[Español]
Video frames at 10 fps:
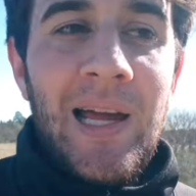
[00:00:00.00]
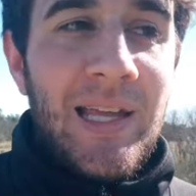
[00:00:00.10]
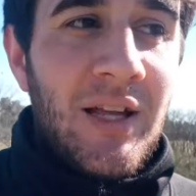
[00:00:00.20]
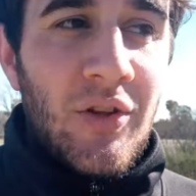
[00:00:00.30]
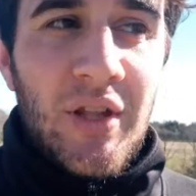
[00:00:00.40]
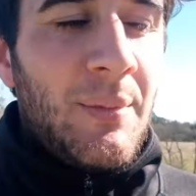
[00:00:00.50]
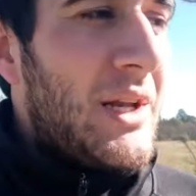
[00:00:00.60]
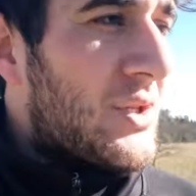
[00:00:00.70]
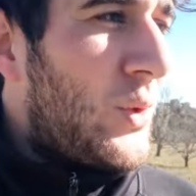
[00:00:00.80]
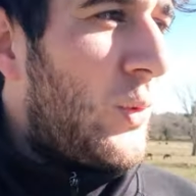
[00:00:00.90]
Y esto
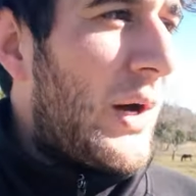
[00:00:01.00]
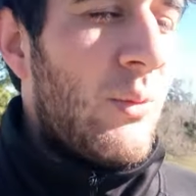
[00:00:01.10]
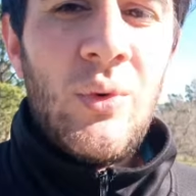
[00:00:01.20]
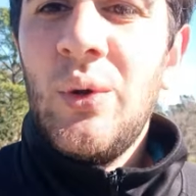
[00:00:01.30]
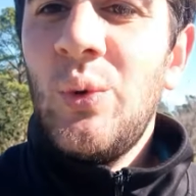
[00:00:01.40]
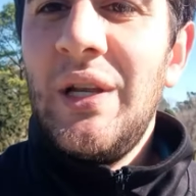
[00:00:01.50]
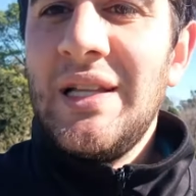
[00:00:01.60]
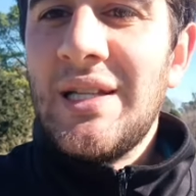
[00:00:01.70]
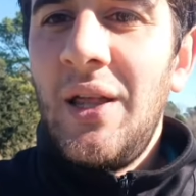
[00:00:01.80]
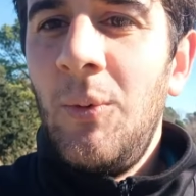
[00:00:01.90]
también es un lugar muy
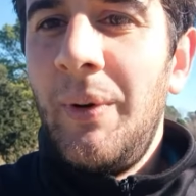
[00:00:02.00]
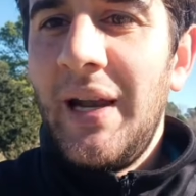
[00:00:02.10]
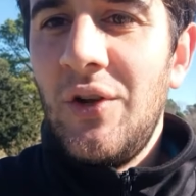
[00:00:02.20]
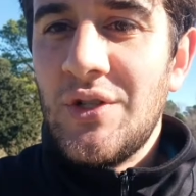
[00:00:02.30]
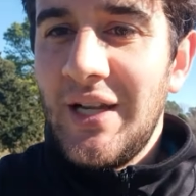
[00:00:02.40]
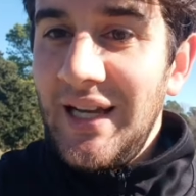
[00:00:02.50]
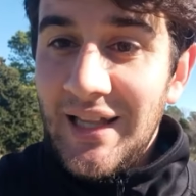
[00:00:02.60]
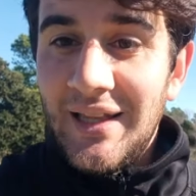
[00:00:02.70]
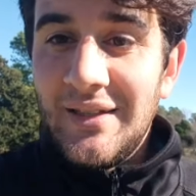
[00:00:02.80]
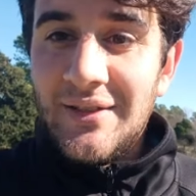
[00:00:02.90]
utilizado para los
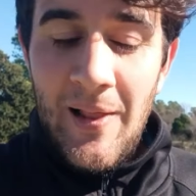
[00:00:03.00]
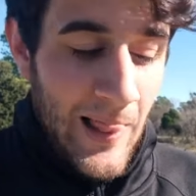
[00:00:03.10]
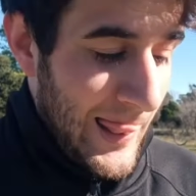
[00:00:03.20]
ciclistas.